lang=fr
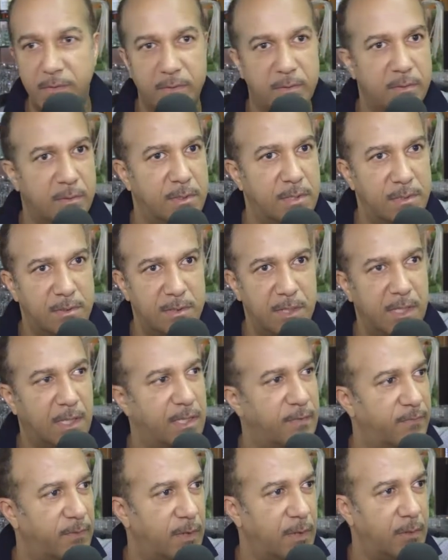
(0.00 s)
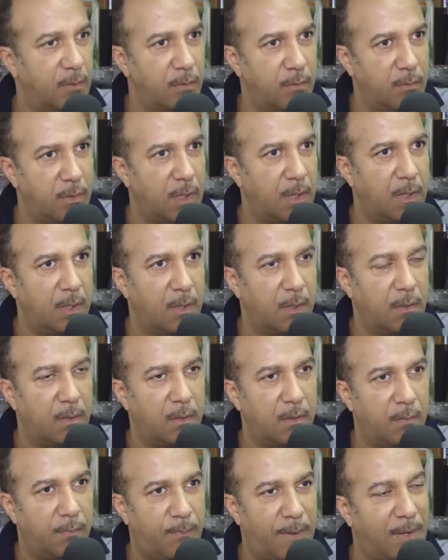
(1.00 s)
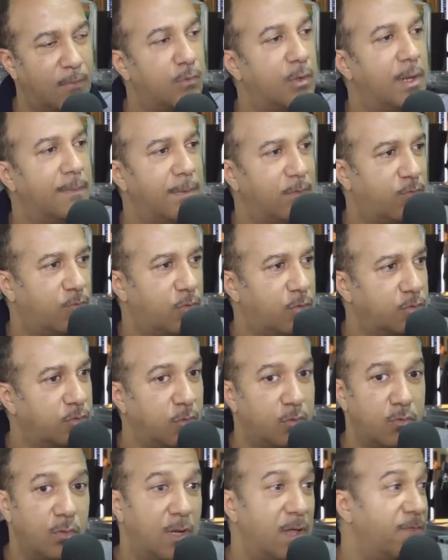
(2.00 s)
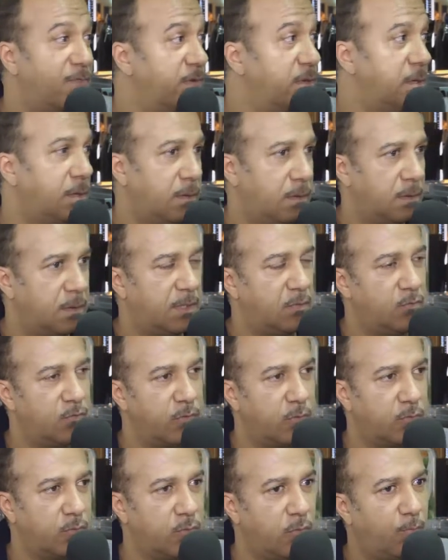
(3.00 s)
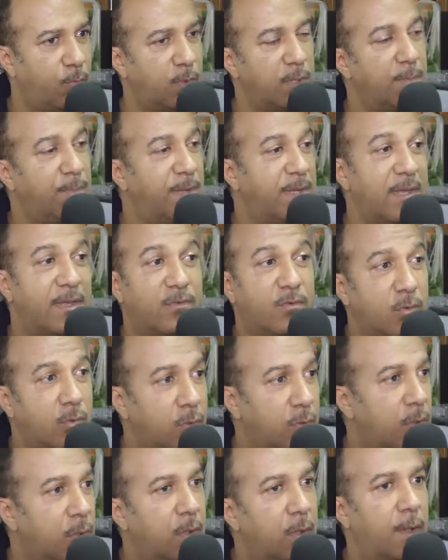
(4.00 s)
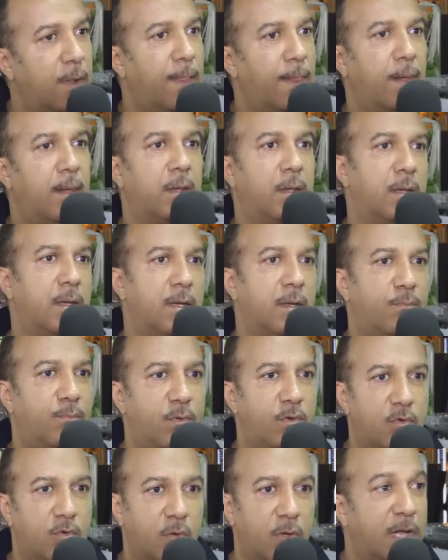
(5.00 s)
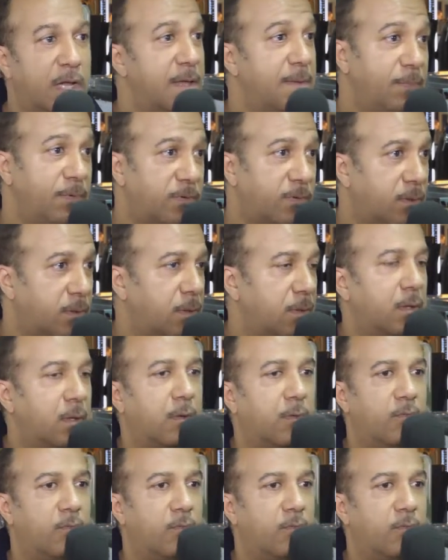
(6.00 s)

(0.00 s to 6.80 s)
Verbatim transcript: les, écrivains, euh, parlent de la même chose, donc de la vie qui nous entoure. Prenez Picasso et puis euh, Klimt,